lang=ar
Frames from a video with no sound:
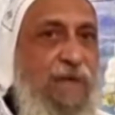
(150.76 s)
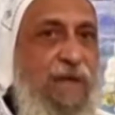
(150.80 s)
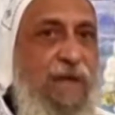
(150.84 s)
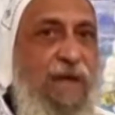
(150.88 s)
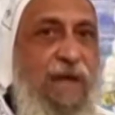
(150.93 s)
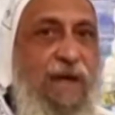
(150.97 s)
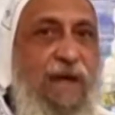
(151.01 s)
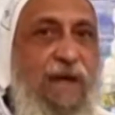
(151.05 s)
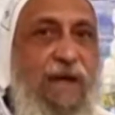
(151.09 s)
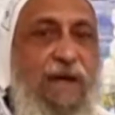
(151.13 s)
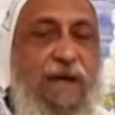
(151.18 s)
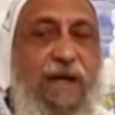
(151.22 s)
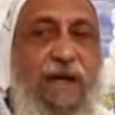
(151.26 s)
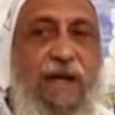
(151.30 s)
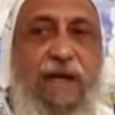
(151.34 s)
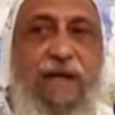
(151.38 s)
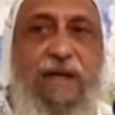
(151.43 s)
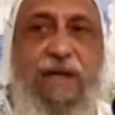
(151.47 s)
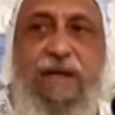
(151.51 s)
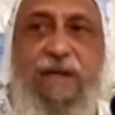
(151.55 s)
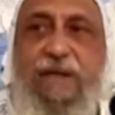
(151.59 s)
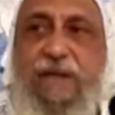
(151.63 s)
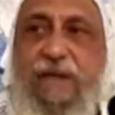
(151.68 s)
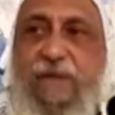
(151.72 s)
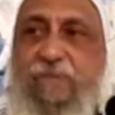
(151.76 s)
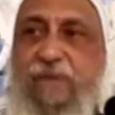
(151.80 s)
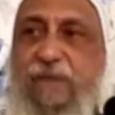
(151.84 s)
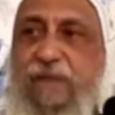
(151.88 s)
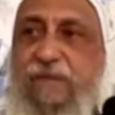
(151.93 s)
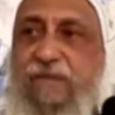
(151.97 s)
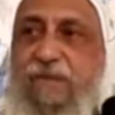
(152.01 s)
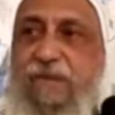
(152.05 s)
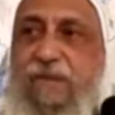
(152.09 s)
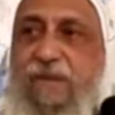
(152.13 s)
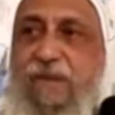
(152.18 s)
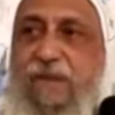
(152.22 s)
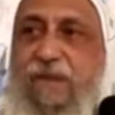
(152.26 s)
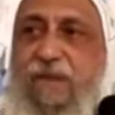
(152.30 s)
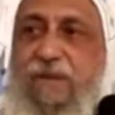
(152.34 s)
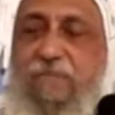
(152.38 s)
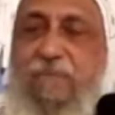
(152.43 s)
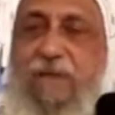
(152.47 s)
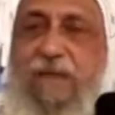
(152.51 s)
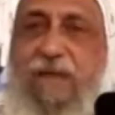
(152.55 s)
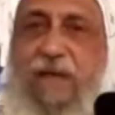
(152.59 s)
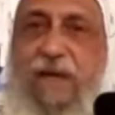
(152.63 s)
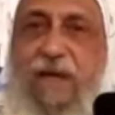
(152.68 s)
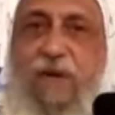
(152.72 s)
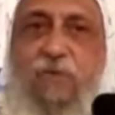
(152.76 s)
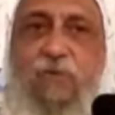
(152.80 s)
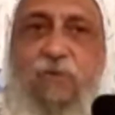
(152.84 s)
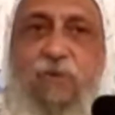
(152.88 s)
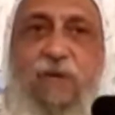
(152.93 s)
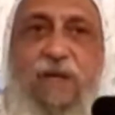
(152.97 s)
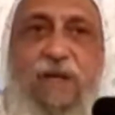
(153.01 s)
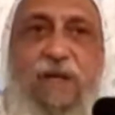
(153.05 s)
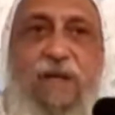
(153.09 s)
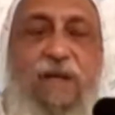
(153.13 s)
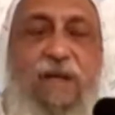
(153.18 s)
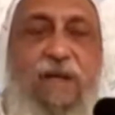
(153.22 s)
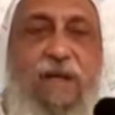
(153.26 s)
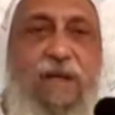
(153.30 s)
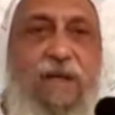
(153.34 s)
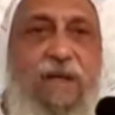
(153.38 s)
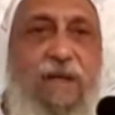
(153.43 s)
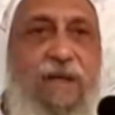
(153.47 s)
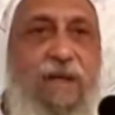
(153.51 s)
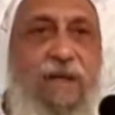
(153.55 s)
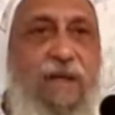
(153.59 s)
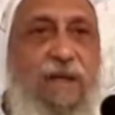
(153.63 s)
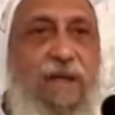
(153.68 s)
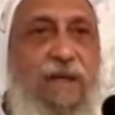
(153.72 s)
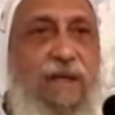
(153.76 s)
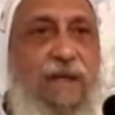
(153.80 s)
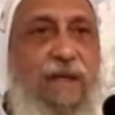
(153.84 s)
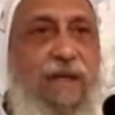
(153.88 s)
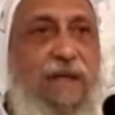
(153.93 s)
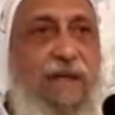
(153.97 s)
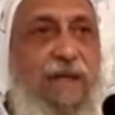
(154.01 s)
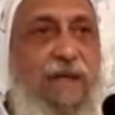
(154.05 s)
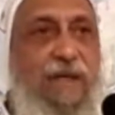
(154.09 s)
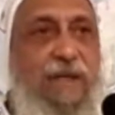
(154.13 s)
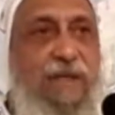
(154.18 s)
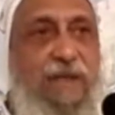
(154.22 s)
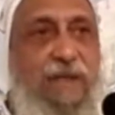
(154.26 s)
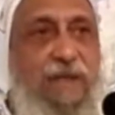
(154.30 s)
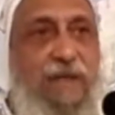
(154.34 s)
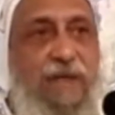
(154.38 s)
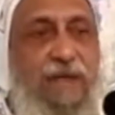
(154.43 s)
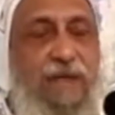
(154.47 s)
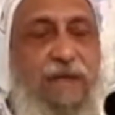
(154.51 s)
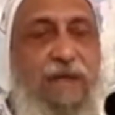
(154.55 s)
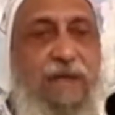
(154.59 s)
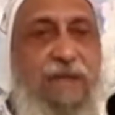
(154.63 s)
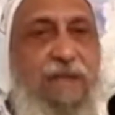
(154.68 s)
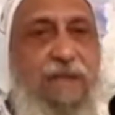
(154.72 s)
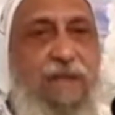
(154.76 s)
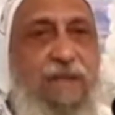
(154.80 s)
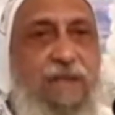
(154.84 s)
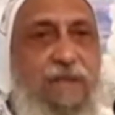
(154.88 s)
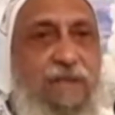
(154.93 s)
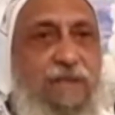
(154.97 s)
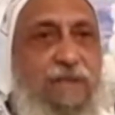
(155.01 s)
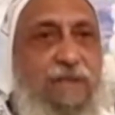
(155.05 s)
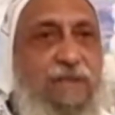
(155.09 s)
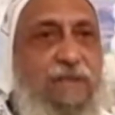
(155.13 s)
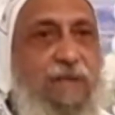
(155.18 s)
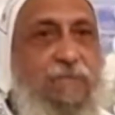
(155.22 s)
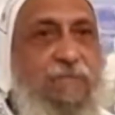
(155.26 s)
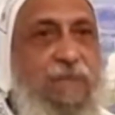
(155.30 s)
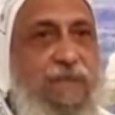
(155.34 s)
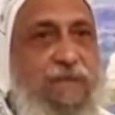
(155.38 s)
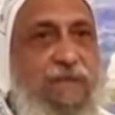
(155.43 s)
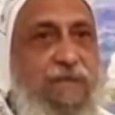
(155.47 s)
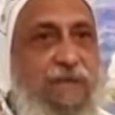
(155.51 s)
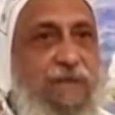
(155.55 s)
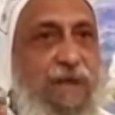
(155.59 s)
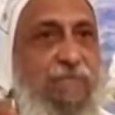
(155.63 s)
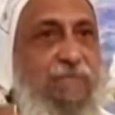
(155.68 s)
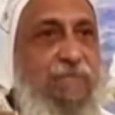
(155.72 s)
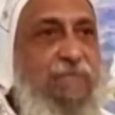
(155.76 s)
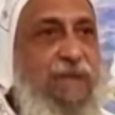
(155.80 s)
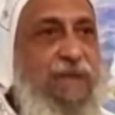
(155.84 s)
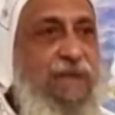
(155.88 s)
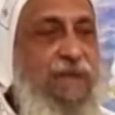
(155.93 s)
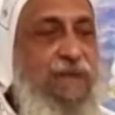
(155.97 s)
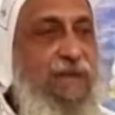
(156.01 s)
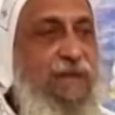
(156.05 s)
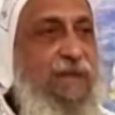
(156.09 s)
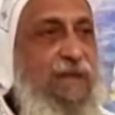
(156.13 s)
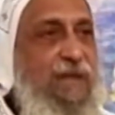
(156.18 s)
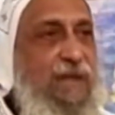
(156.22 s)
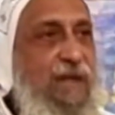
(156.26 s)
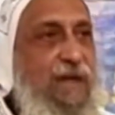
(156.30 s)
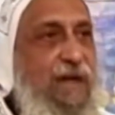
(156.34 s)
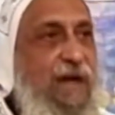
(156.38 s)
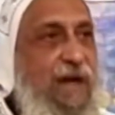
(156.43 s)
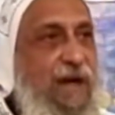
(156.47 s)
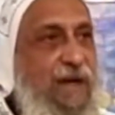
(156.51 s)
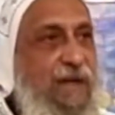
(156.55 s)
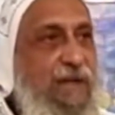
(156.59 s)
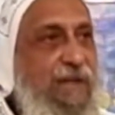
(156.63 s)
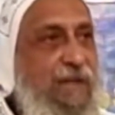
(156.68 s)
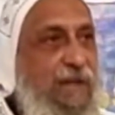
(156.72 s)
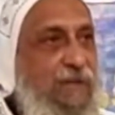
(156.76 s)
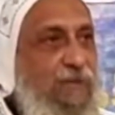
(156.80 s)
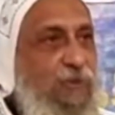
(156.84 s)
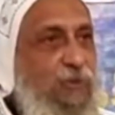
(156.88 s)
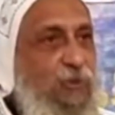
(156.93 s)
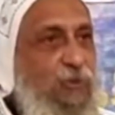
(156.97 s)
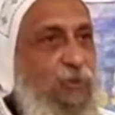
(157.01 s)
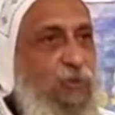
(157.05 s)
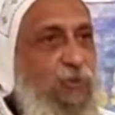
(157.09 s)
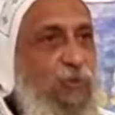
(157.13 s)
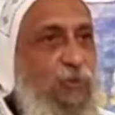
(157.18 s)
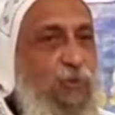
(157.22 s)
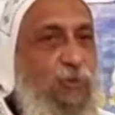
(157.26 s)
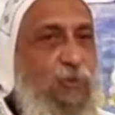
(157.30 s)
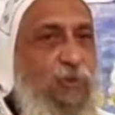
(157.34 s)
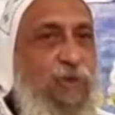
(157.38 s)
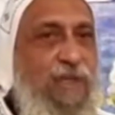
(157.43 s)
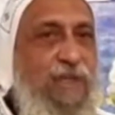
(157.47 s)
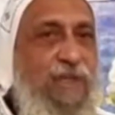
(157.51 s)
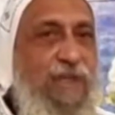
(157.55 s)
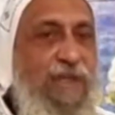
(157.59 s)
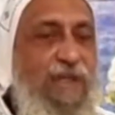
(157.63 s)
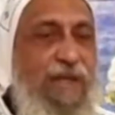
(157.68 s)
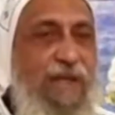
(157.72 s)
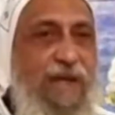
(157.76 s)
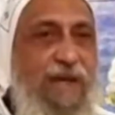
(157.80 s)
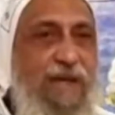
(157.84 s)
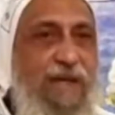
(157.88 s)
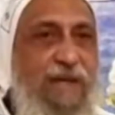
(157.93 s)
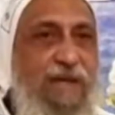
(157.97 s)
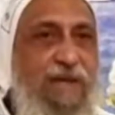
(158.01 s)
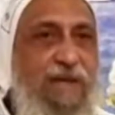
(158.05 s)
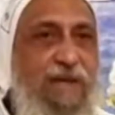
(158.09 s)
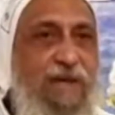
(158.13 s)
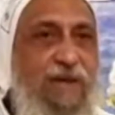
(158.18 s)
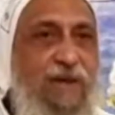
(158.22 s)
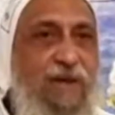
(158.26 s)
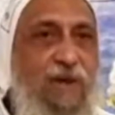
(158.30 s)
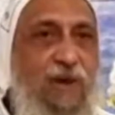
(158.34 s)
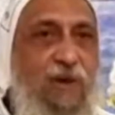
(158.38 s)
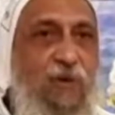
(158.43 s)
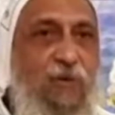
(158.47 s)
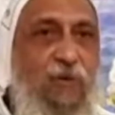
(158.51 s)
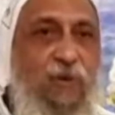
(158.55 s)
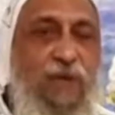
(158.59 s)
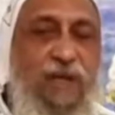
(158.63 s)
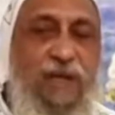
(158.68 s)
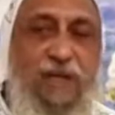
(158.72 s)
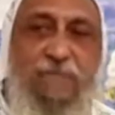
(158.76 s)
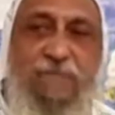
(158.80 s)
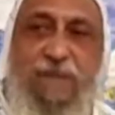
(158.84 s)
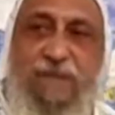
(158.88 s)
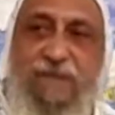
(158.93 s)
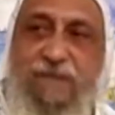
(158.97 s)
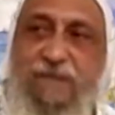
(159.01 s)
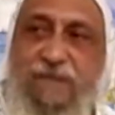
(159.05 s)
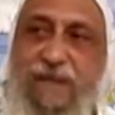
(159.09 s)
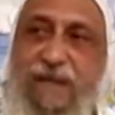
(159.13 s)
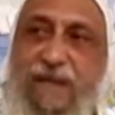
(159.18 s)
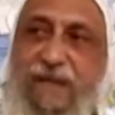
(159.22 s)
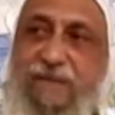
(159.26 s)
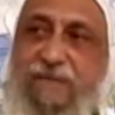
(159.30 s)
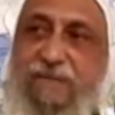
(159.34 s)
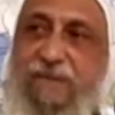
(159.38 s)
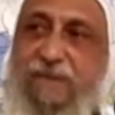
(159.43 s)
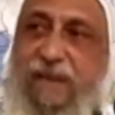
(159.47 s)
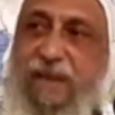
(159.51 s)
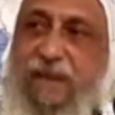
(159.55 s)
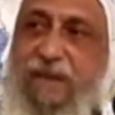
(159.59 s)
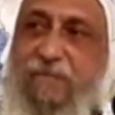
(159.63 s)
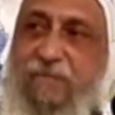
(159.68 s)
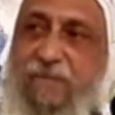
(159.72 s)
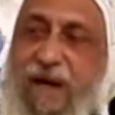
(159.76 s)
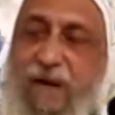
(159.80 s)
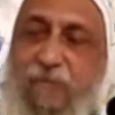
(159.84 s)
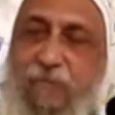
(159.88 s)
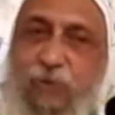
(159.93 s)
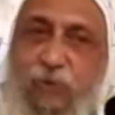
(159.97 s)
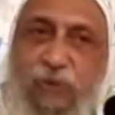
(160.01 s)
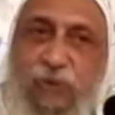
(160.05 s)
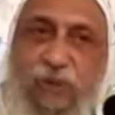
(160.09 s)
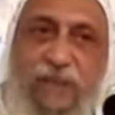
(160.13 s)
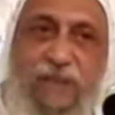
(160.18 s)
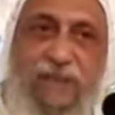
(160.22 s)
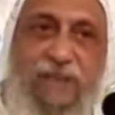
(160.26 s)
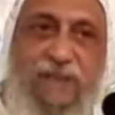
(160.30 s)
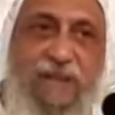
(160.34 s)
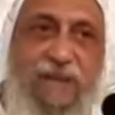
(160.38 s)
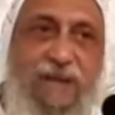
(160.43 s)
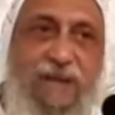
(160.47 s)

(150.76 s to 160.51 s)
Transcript: لكن نبتدي من اول ليه الكنيسه بتسمي اعياد الظهور الالهي وليه بالذات المعموديه